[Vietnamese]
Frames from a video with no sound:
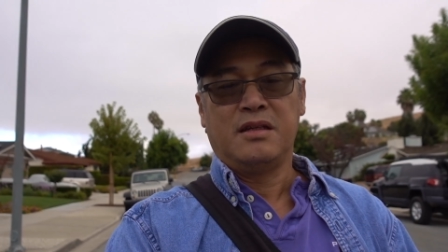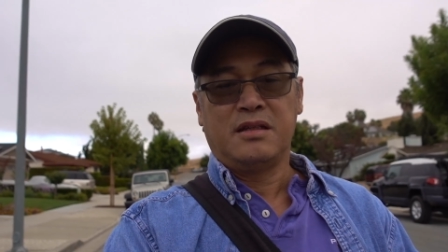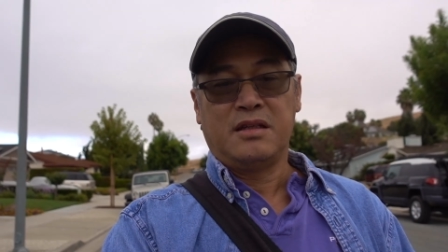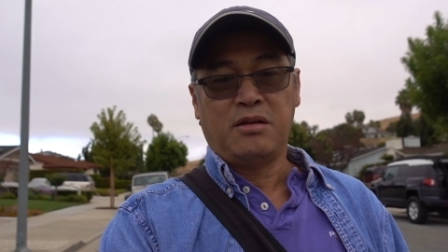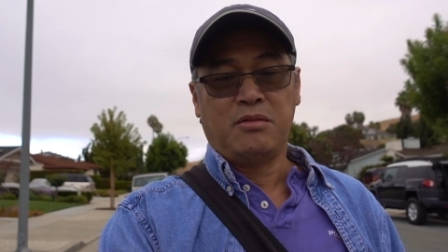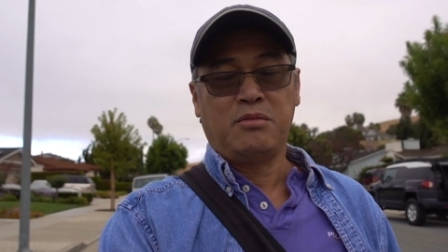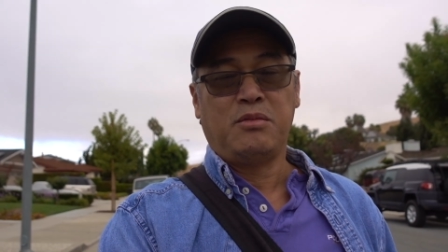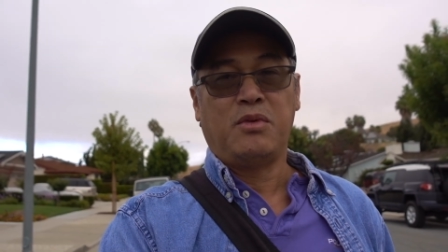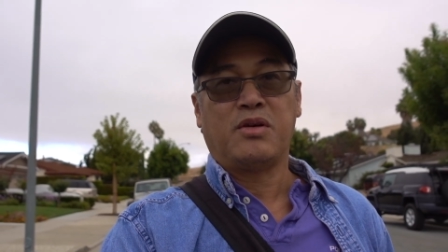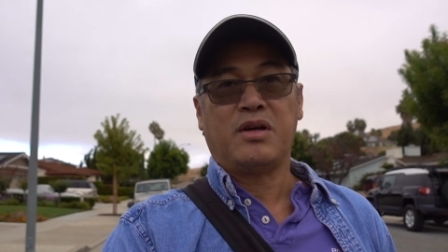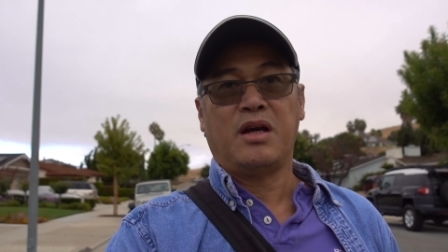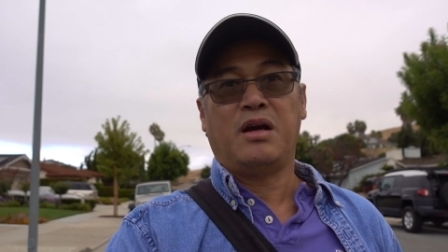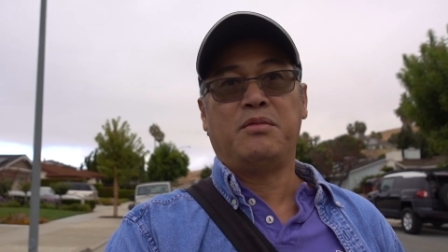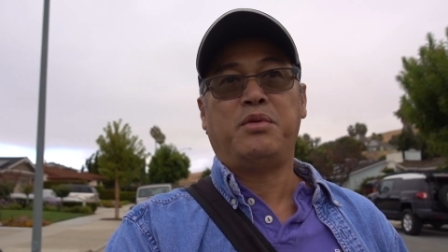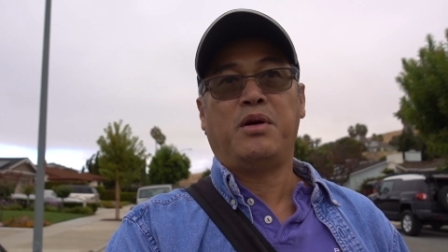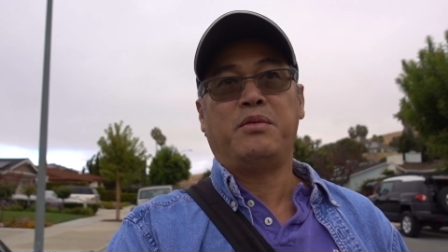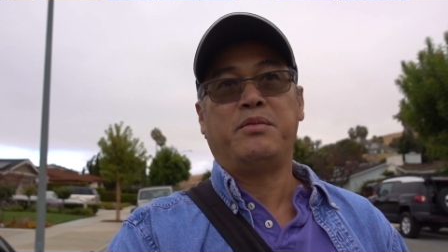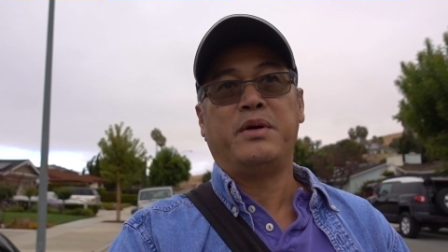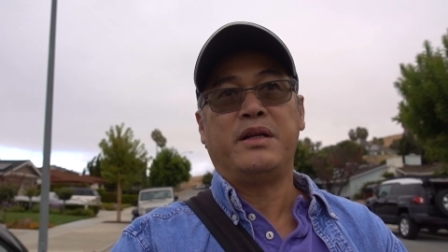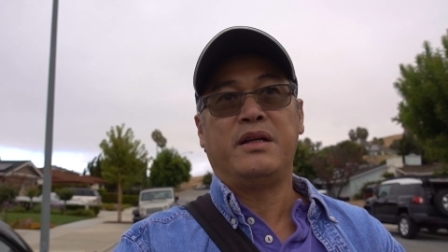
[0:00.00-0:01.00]
trong một cái
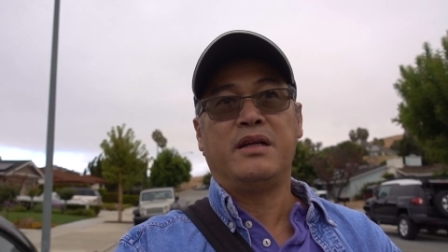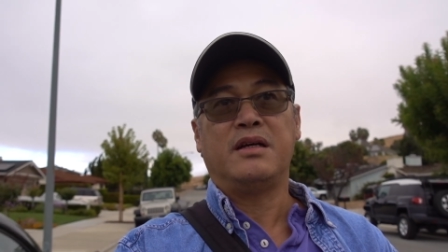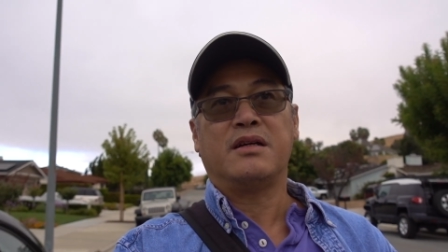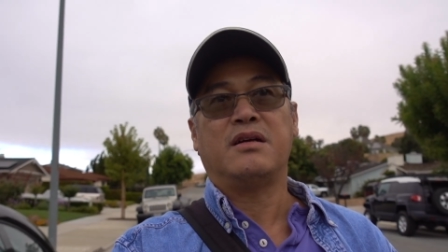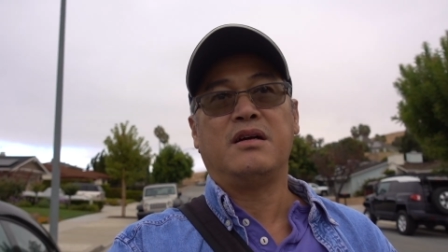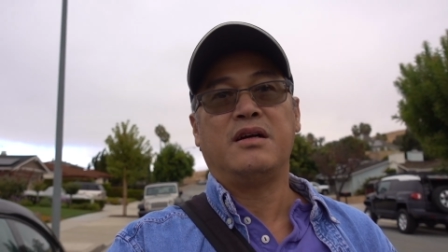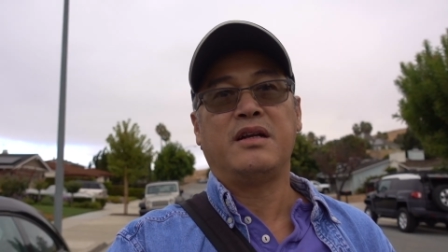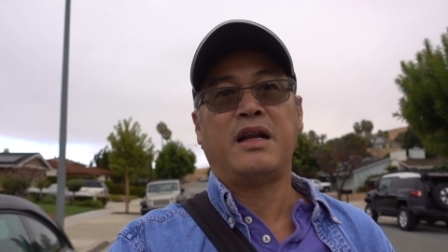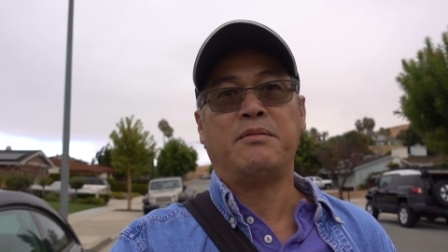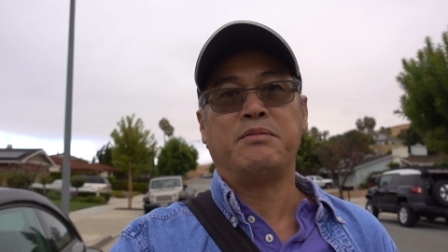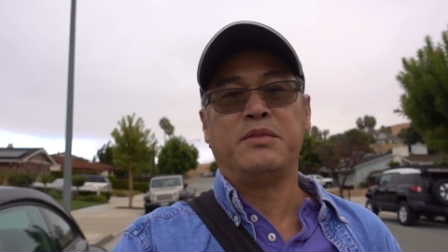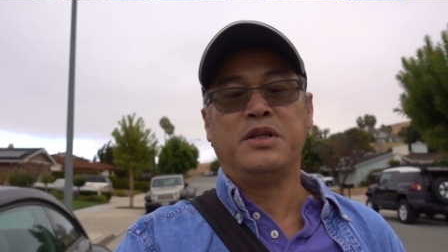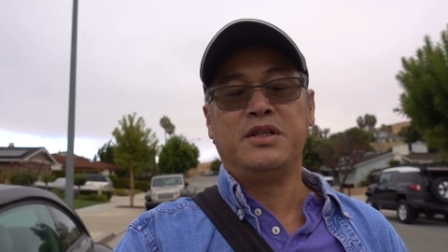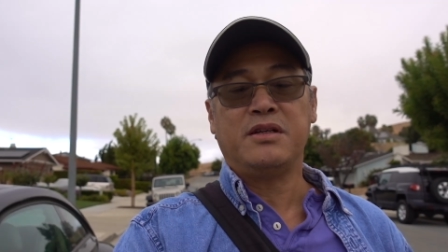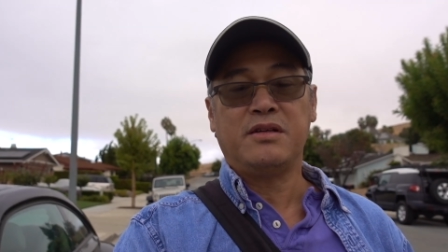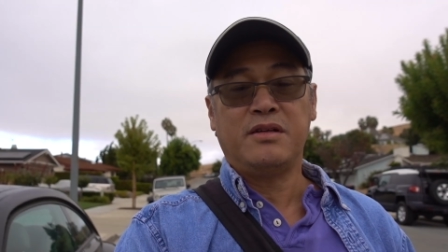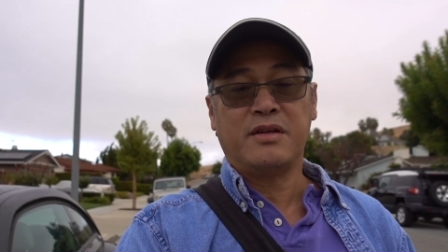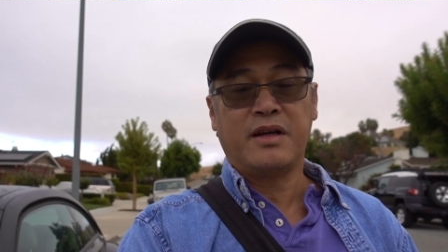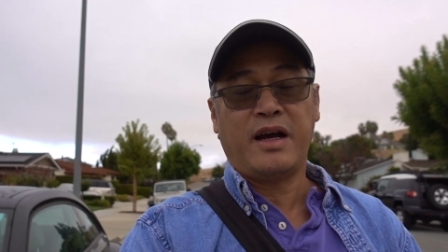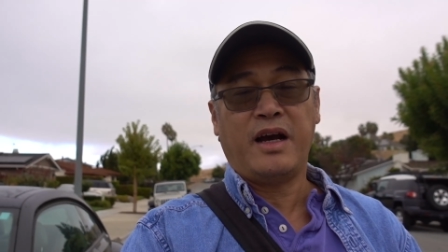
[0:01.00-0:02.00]
apartment nó có năm
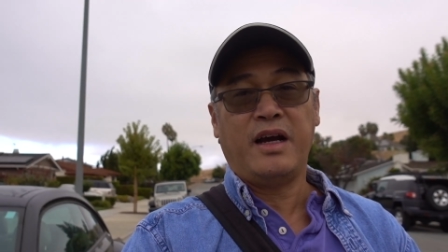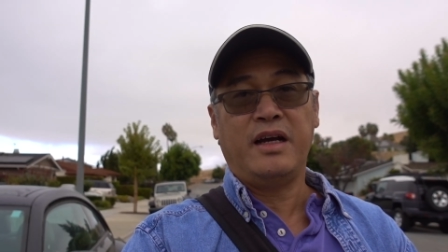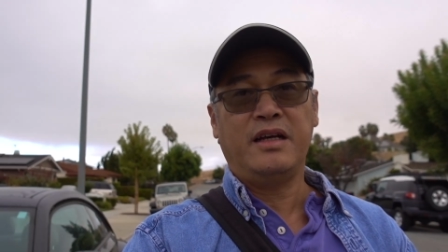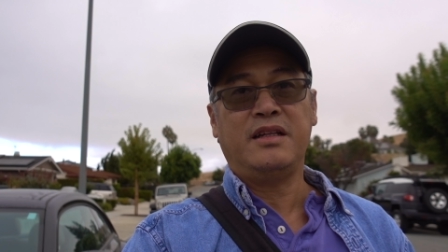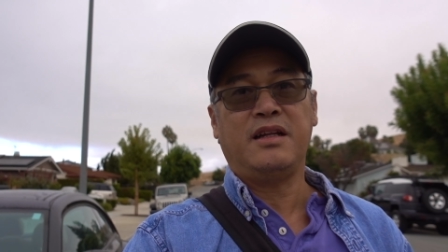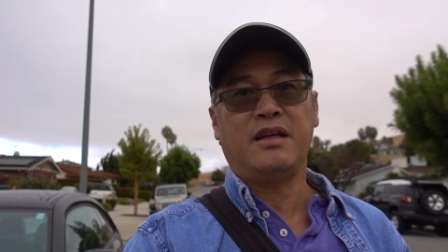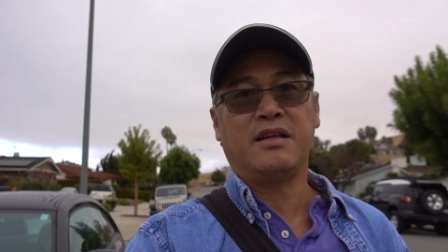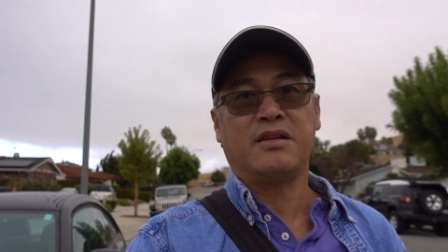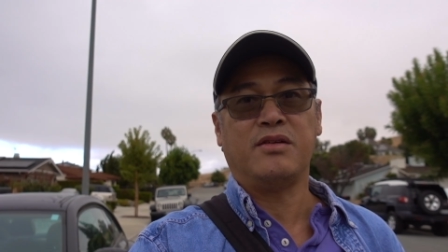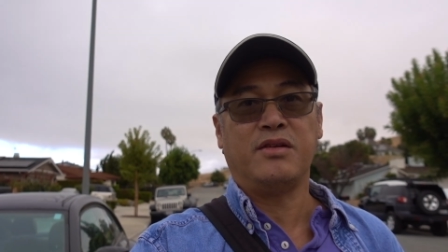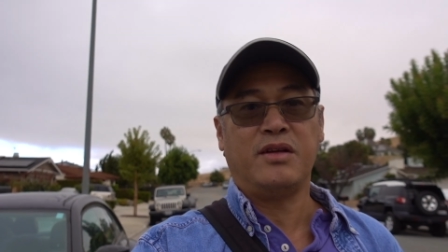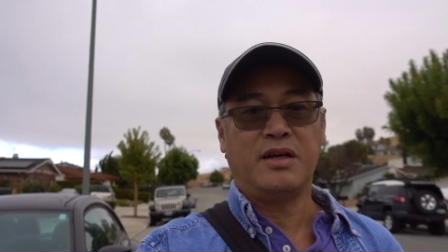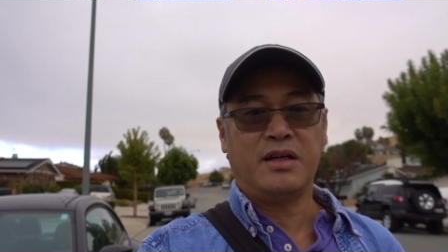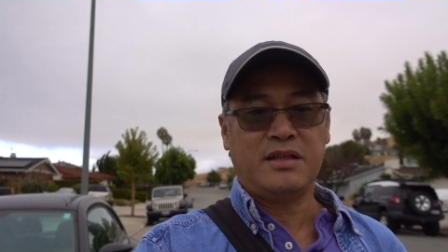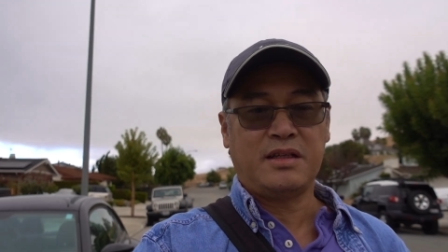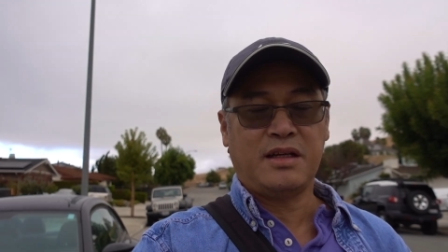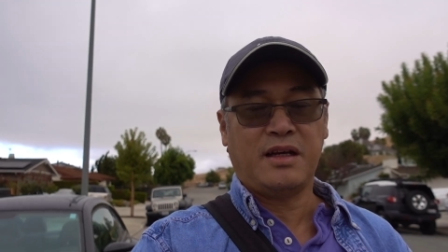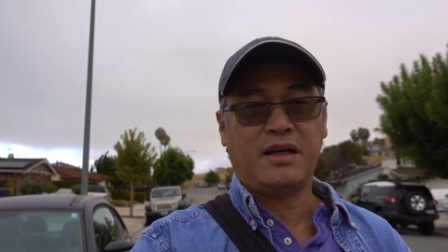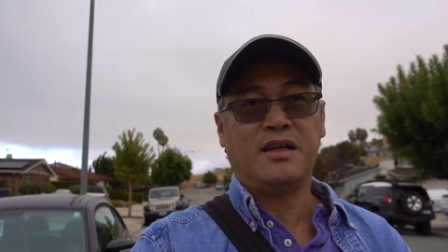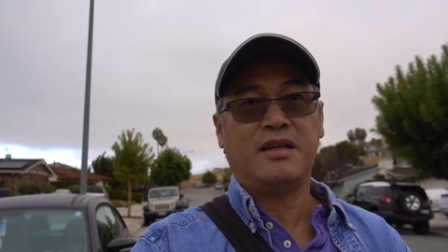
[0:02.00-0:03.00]
đứa con gái thì tụi nó
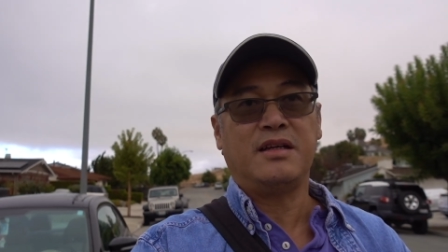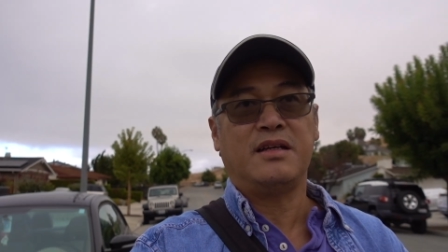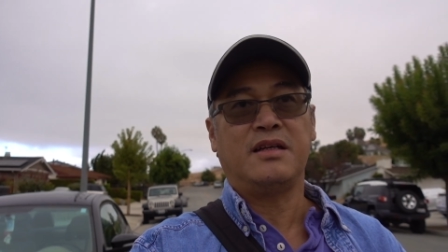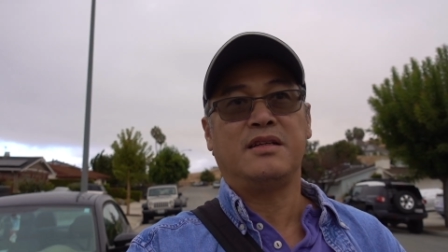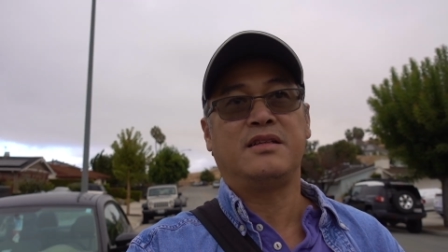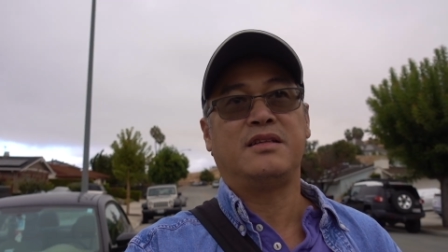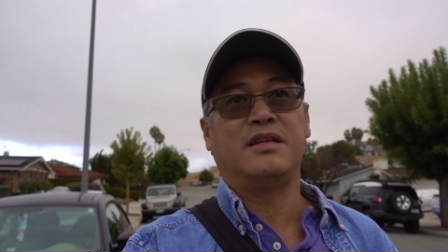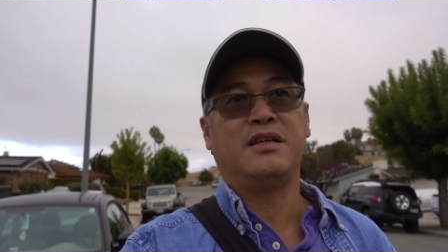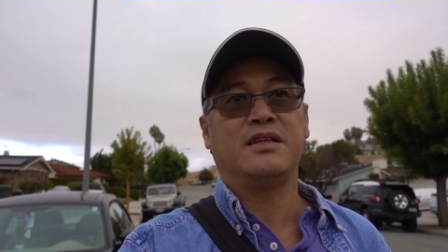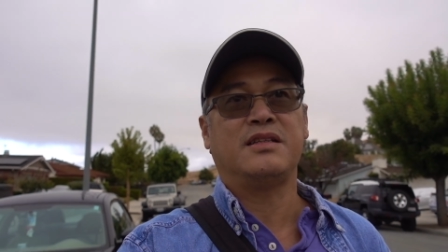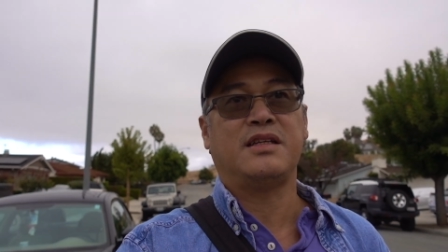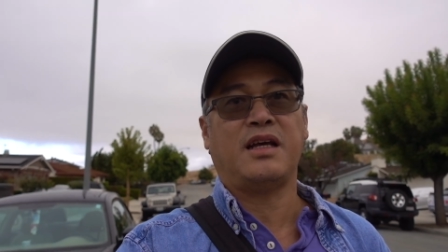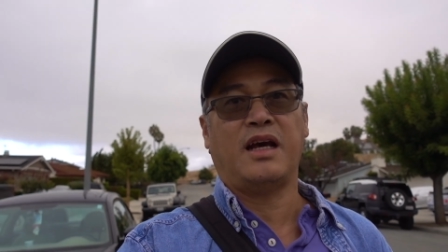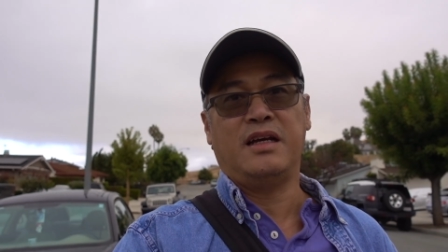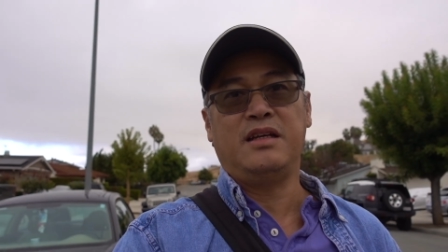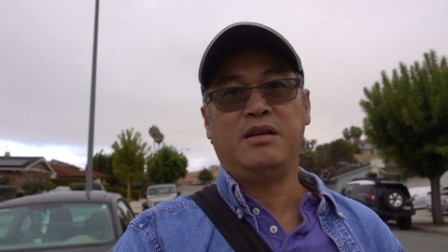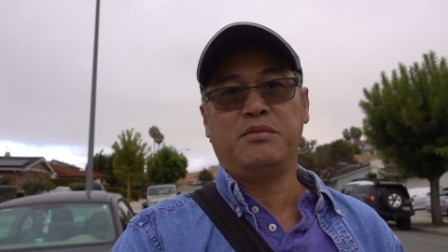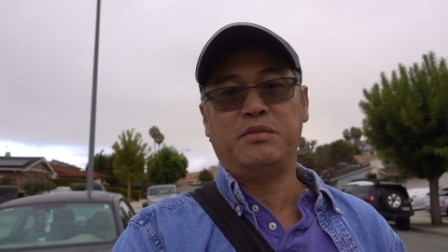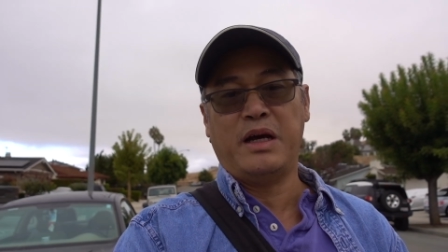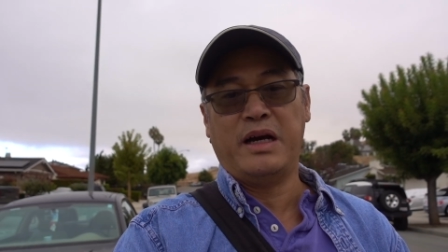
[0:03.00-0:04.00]
sẽ chia sẻ
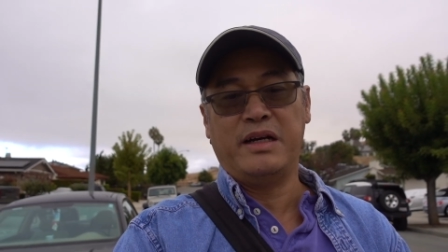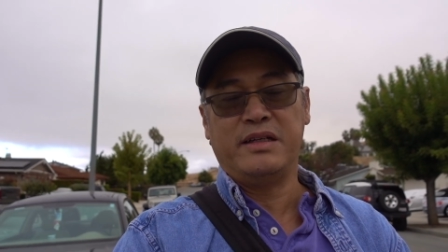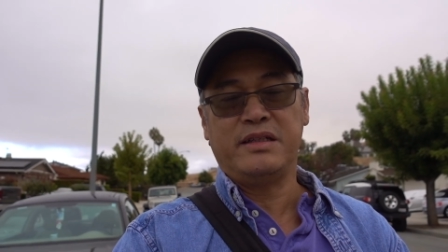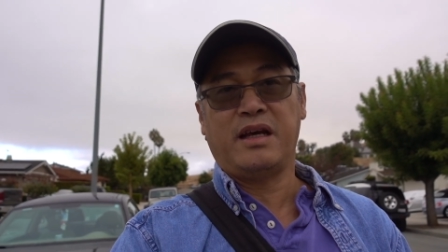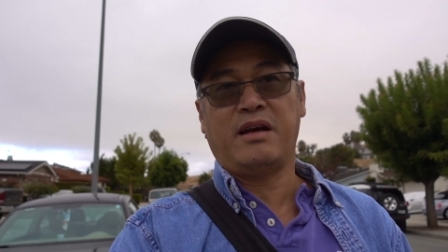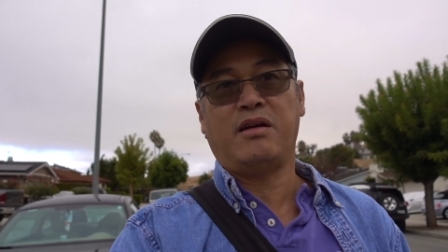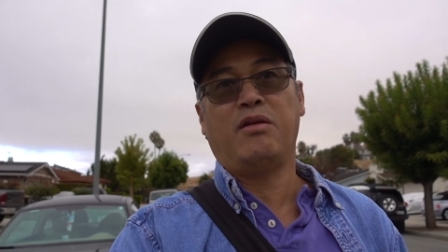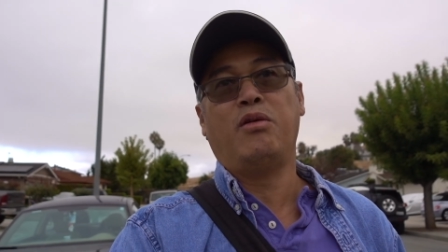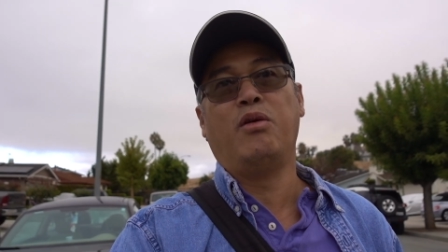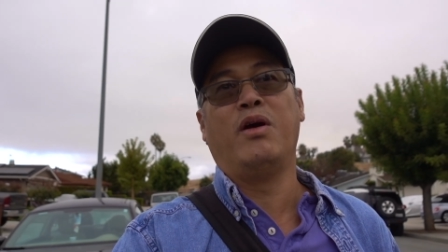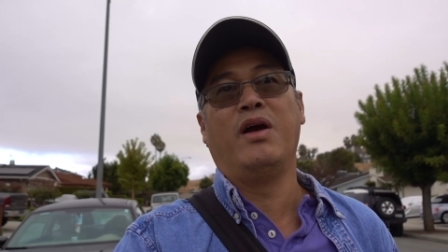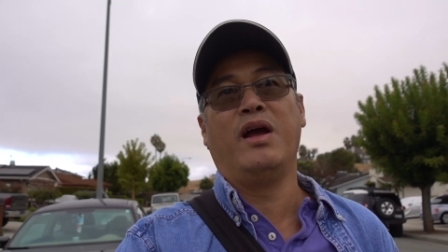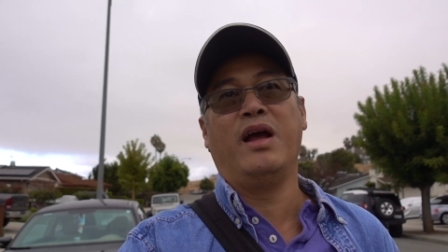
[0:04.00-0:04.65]
giúp đỡ nhau.